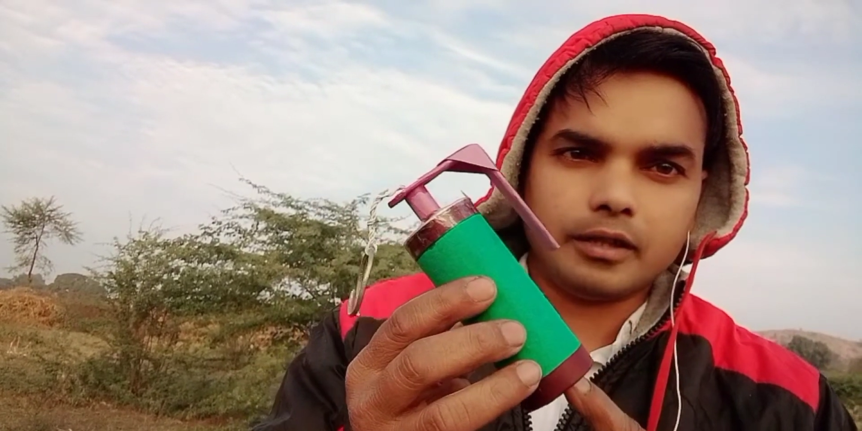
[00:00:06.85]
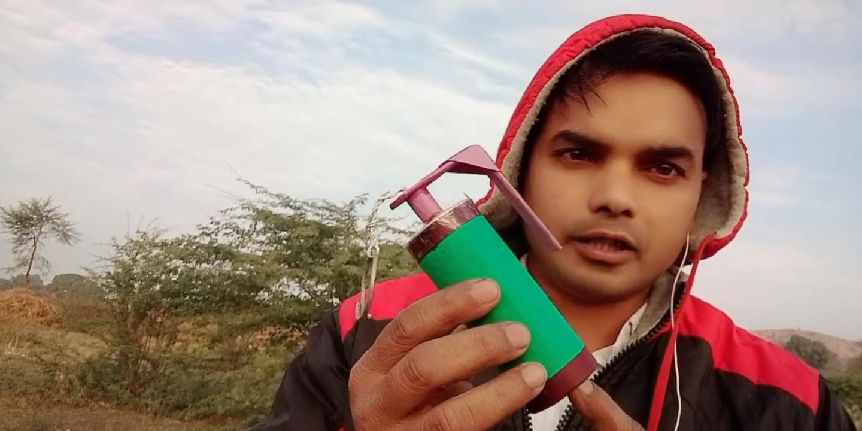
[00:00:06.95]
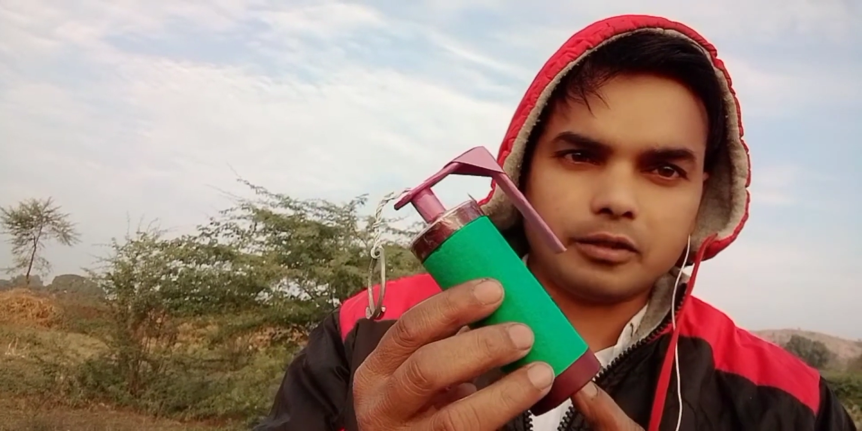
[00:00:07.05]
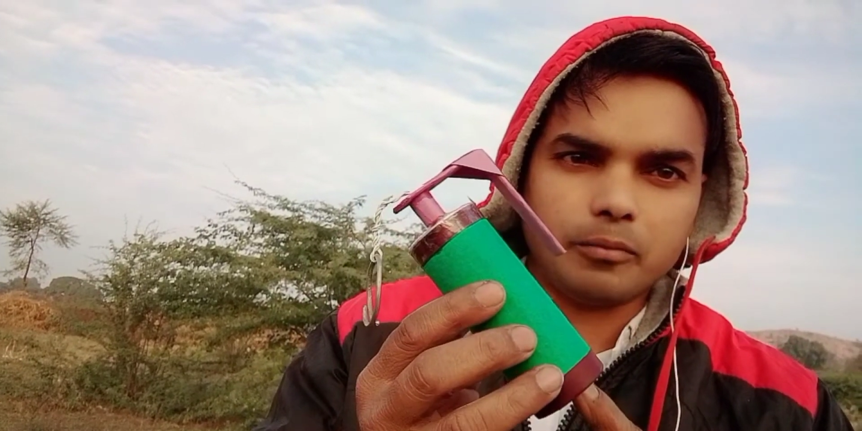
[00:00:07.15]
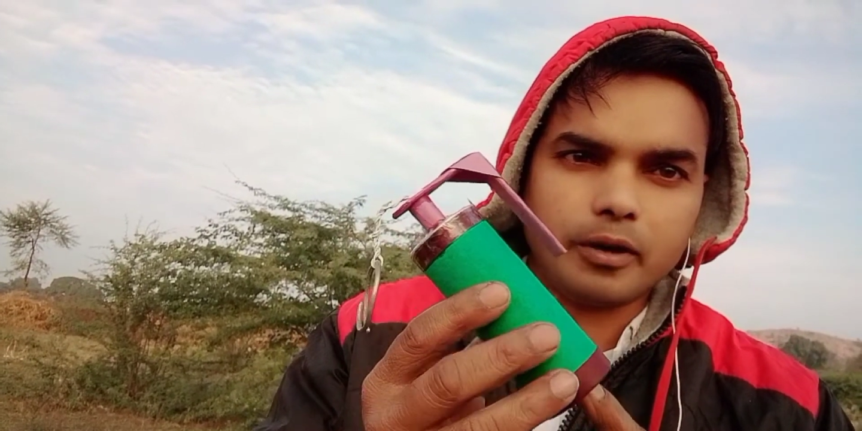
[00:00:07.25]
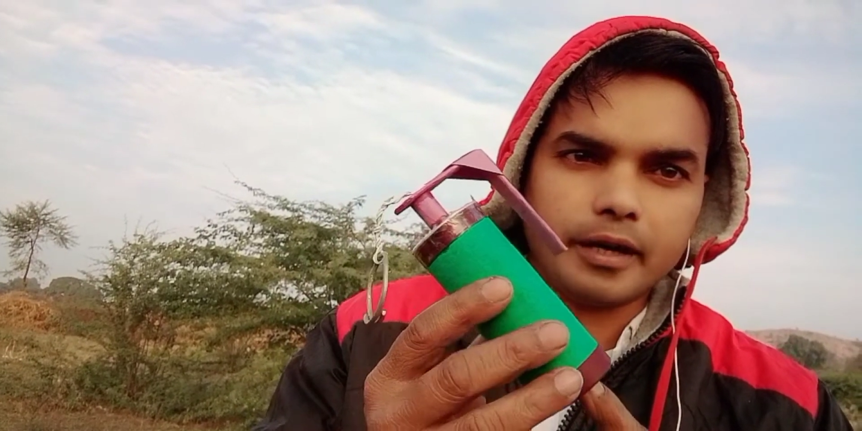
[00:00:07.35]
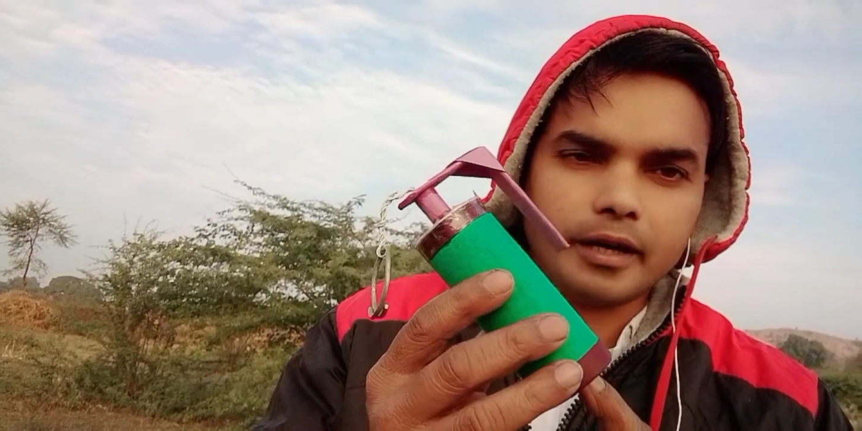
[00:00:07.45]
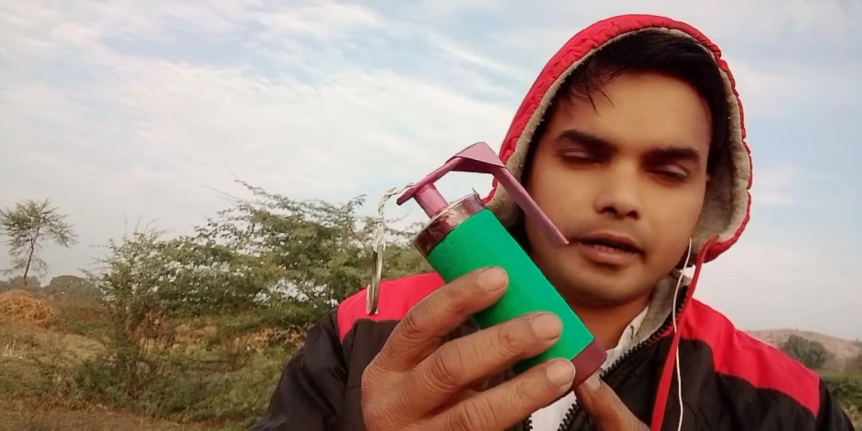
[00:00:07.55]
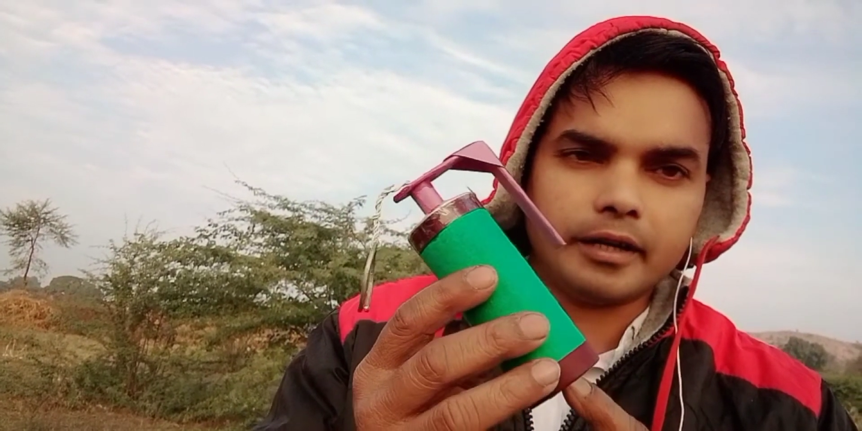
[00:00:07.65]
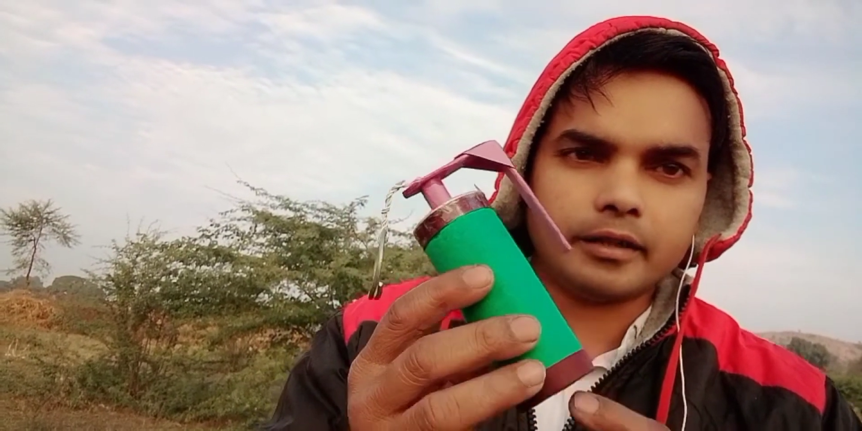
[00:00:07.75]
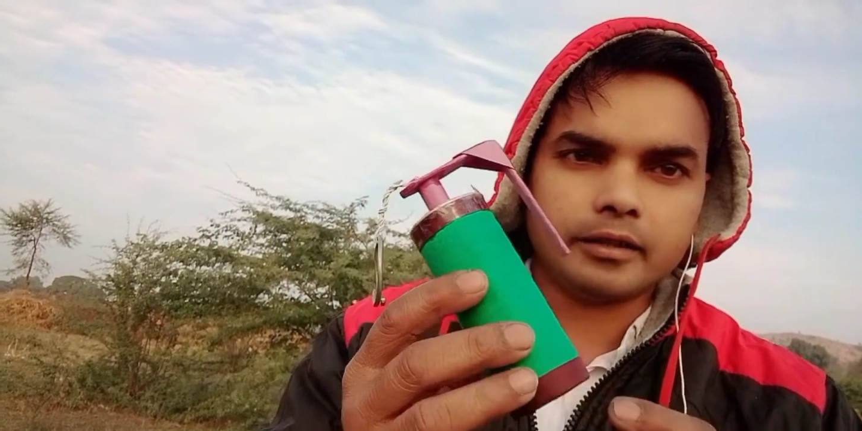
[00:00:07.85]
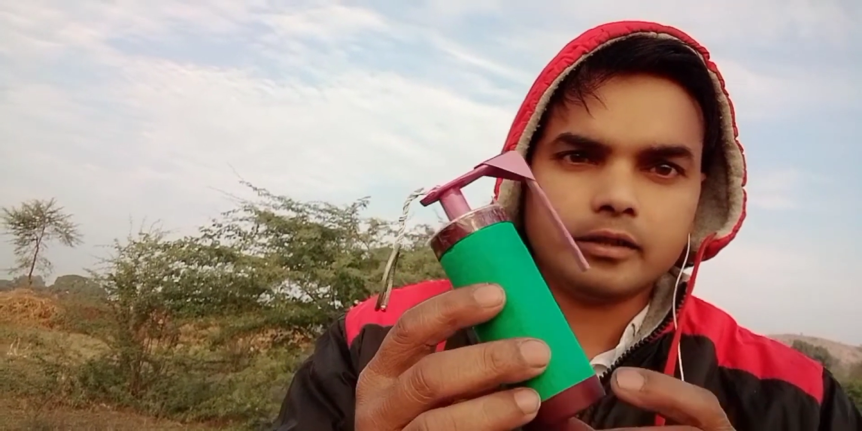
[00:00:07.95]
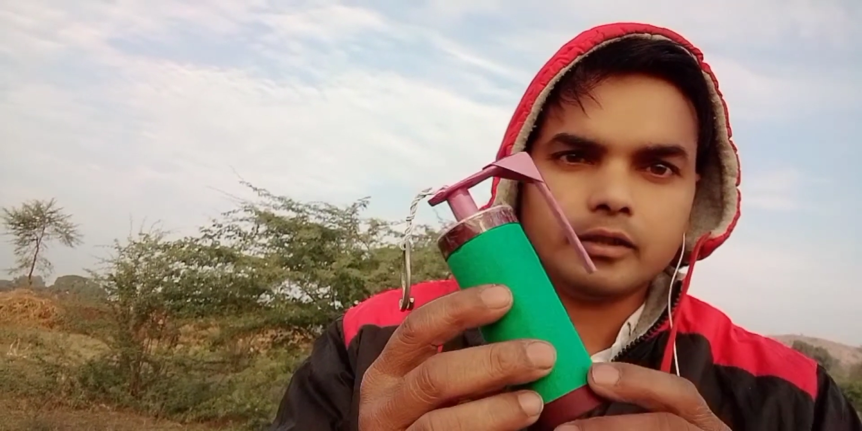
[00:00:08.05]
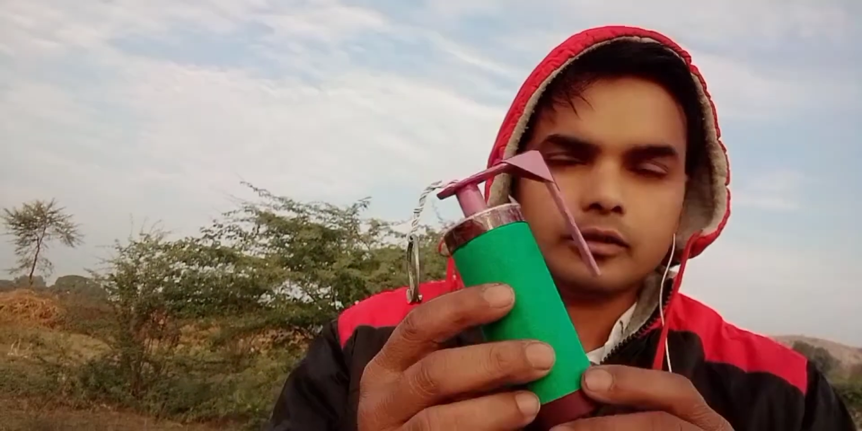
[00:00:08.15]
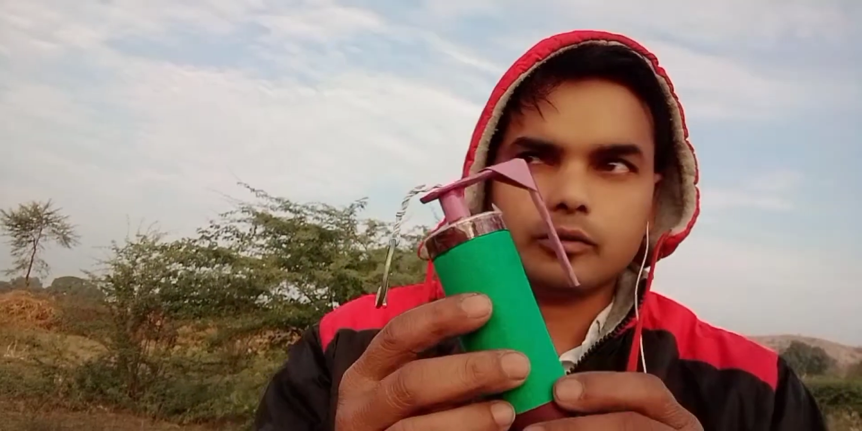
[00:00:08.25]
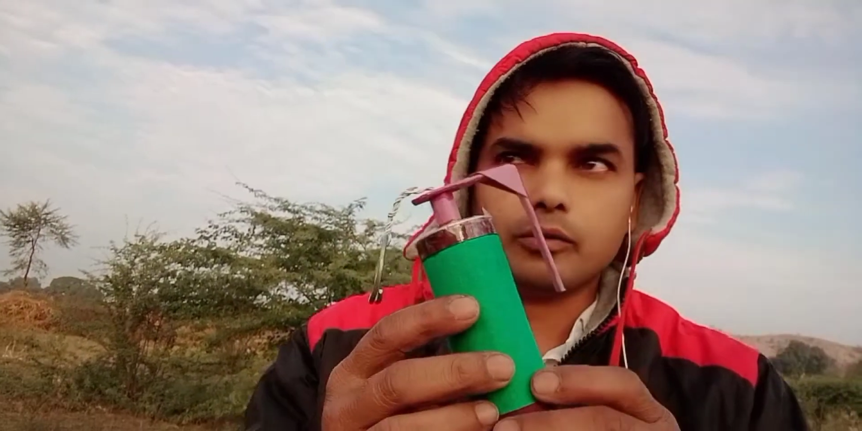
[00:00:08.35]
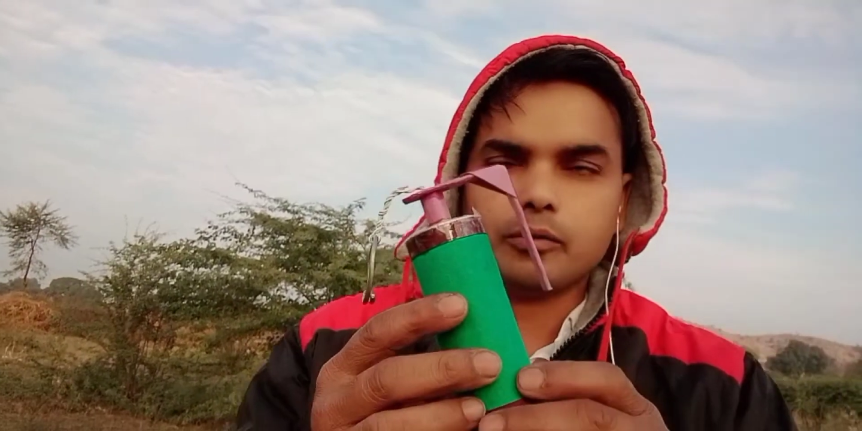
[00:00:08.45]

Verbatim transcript: स्मोक ग्रेनेड तो